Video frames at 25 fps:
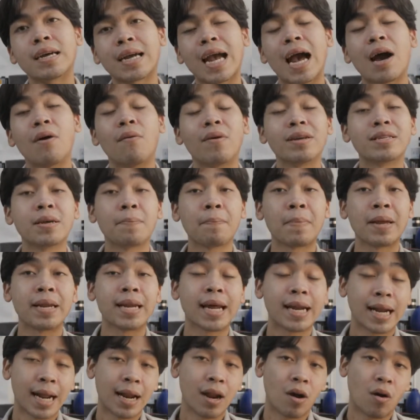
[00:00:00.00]
กะว่าจะปริ้น
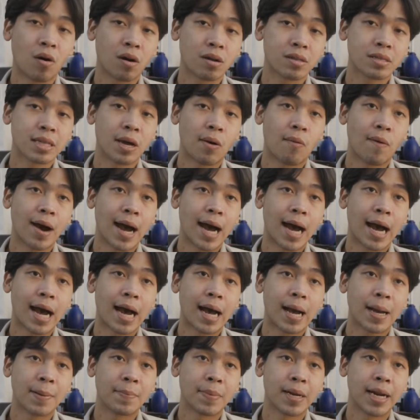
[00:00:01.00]
อนาล็อกแต่ว่า
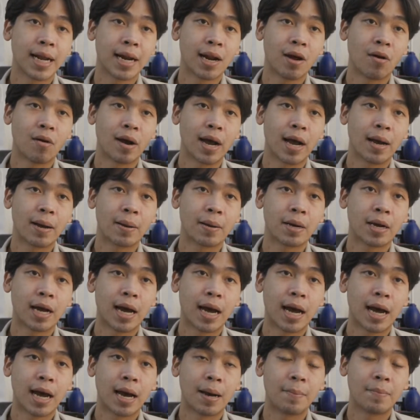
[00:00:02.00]
ปริ้นอนาล็อกอะ
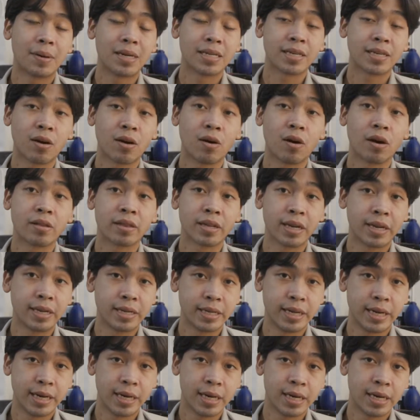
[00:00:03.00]
อ่ามัคอสเงิน
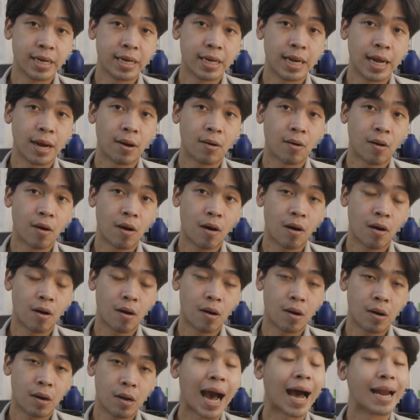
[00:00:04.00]
เยอะแล้วก็
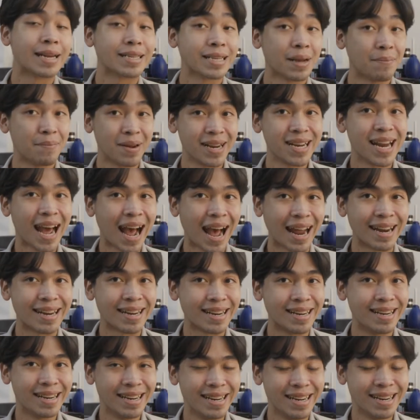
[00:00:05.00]
อาจจะไม่ทัน
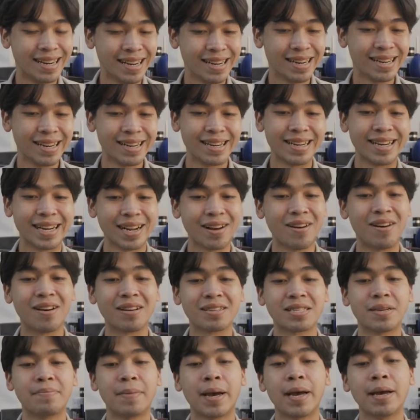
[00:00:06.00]
นึกออก
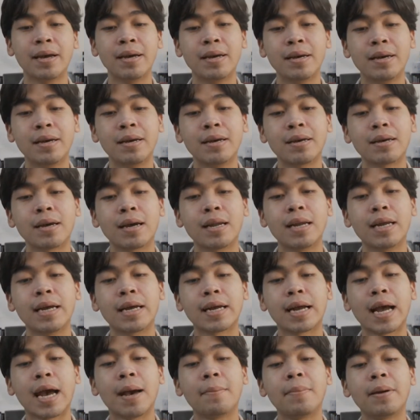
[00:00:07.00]
ใช่ไหมก็เลย
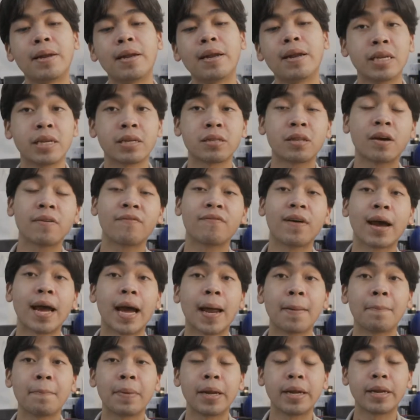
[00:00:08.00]
กลายเป็นดิจิตอลไฟล์
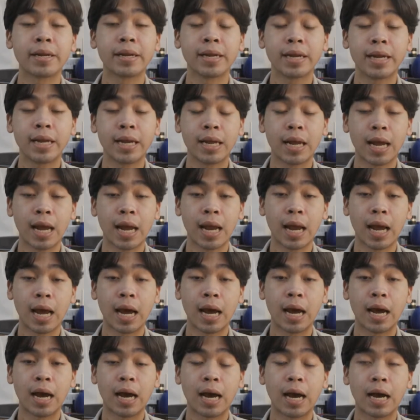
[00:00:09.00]
อัดปริ้นที่
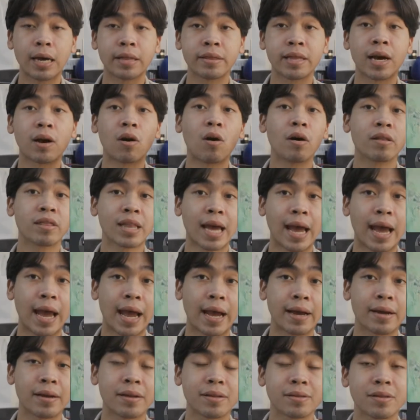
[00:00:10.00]
อ่าสังเคราะห์แส
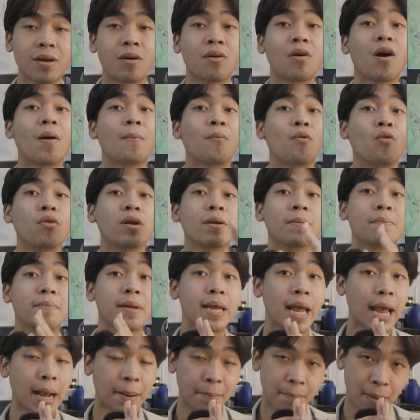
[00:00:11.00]
งต้องขอบคุณ พี
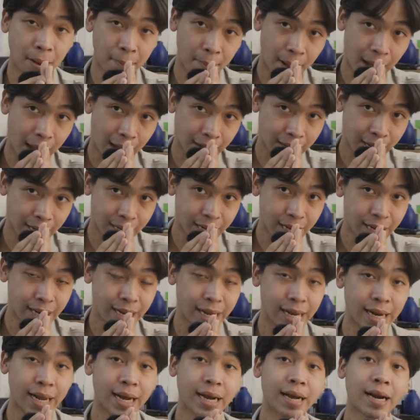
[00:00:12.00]
เอ็กซ์ มากๆนะที่
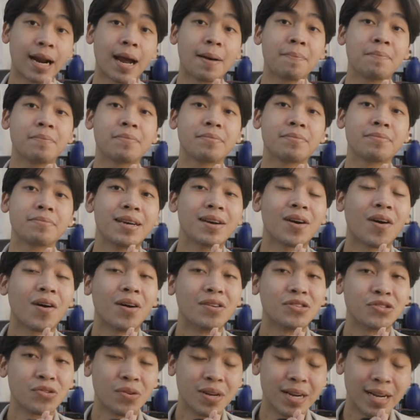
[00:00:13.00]
นี้นะครับคอ
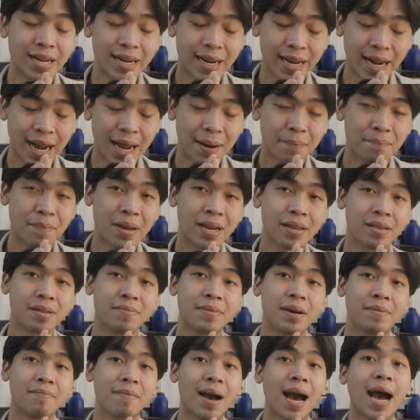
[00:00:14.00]
ยช่วยเหลือในการปริ้นเส
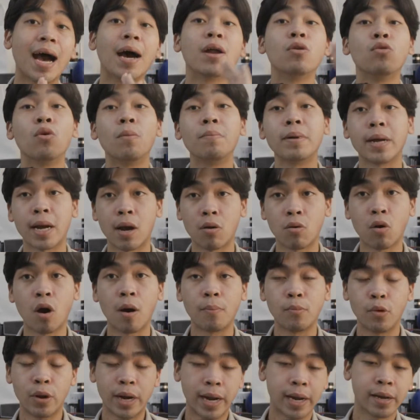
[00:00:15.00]
มอมารวมถึงเขากรอ
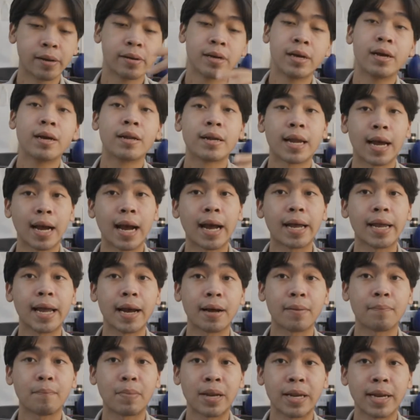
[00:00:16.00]
บด้วยนะถ้าใครอยา
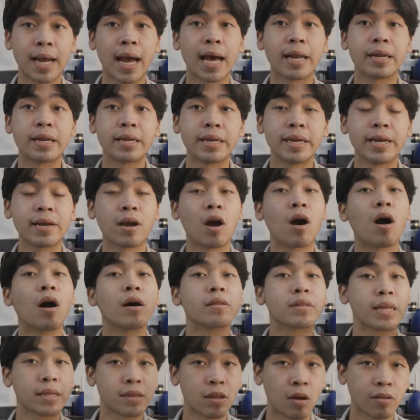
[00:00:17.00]
กปริ้นงานดีๆก็
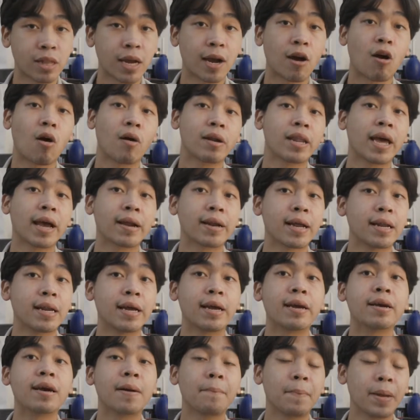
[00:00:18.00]
ติดต่อสังเคราะห์แสงได้เล
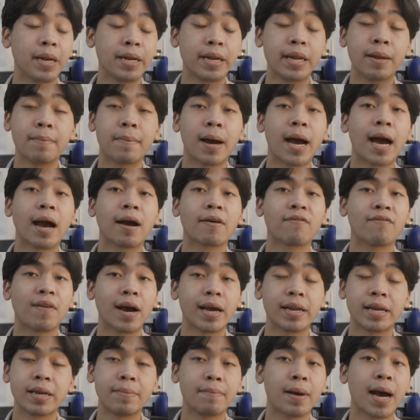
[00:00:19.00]
ยเครื่องปริ้นดีมากไฟ
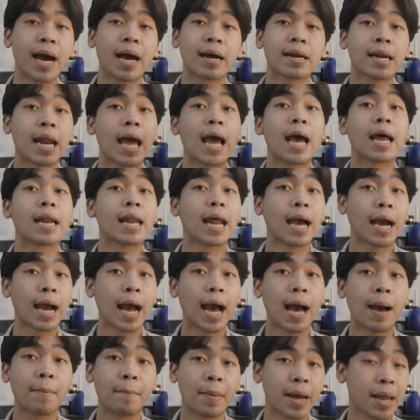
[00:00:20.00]
ล์ดีมากและรา
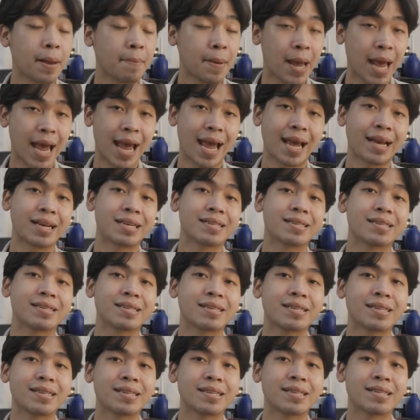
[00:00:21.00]
คาไม่แพง
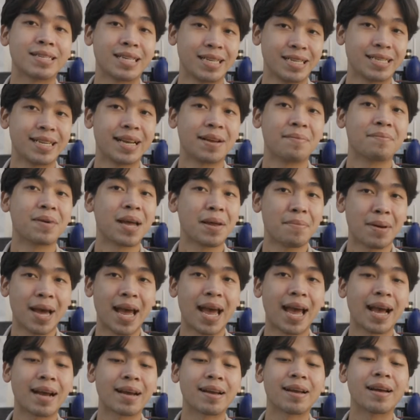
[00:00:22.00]
จริงๆไม่แพ
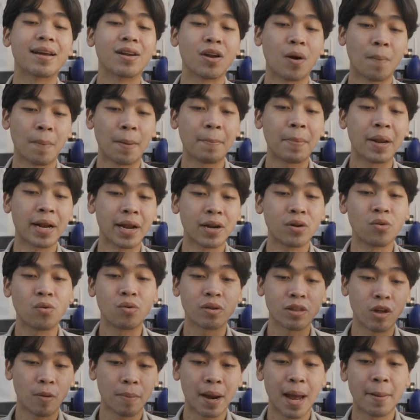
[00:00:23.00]
งลองไปปริ้นกันดู
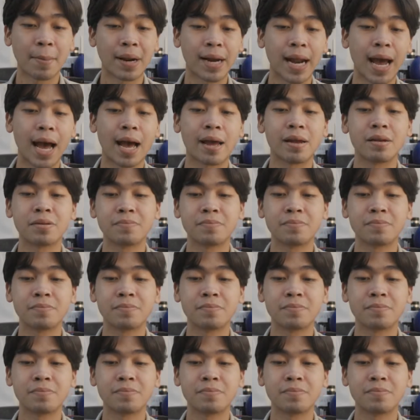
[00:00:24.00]
สอบถามกันได้